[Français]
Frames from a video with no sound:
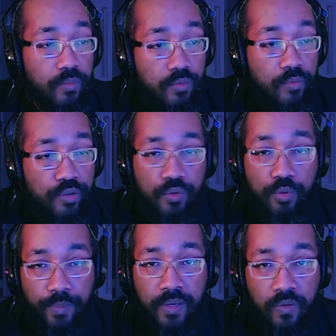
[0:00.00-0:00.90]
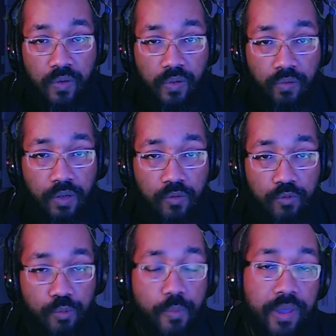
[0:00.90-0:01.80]
Hein. Bon, moi je, ne suis pas un scientifique,
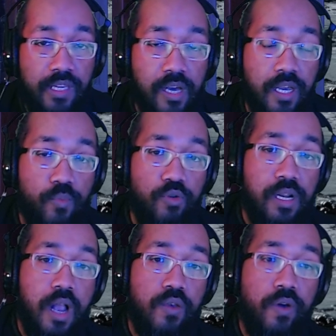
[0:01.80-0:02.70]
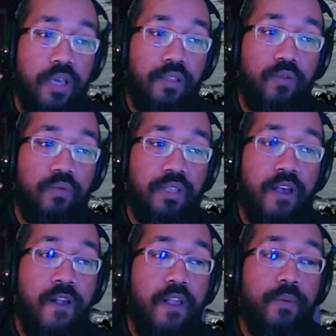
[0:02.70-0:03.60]
donc je peux pas dire à quel point il est accurate et tout
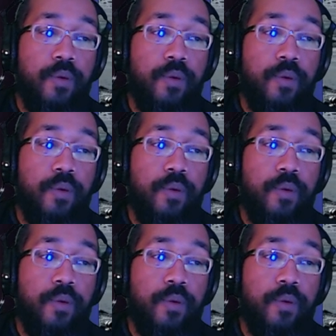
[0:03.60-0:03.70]
ça.